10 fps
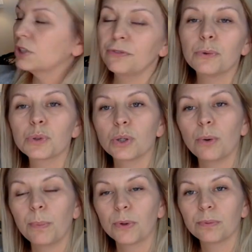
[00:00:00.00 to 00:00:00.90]

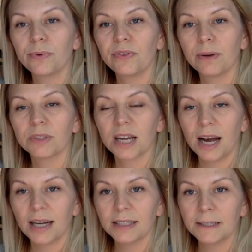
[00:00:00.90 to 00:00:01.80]
Dyfuzują pod wpływem
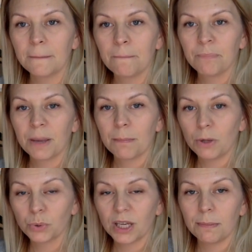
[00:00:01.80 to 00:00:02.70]
drgań,
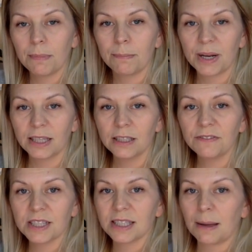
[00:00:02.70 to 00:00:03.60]
malutkiej
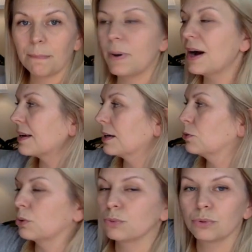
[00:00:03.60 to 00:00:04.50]
membrany, więc ta para,
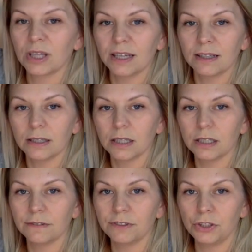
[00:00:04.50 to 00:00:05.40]
którą tutaj
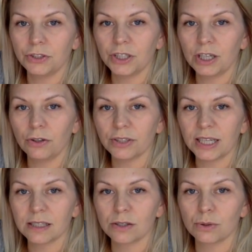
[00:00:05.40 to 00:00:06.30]
e, widzicie,
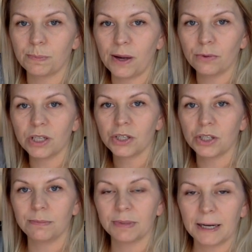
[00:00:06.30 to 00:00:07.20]
ona jest zupełnie
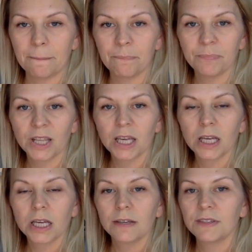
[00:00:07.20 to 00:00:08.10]
zimna.
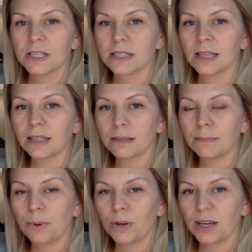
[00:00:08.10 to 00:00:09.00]
Więc na
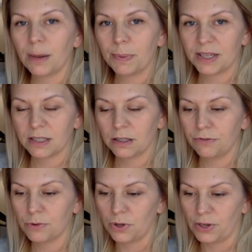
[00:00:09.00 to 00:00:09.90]
tym polega praca
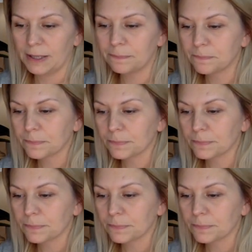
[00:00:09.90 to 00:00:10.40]
dyfuzora.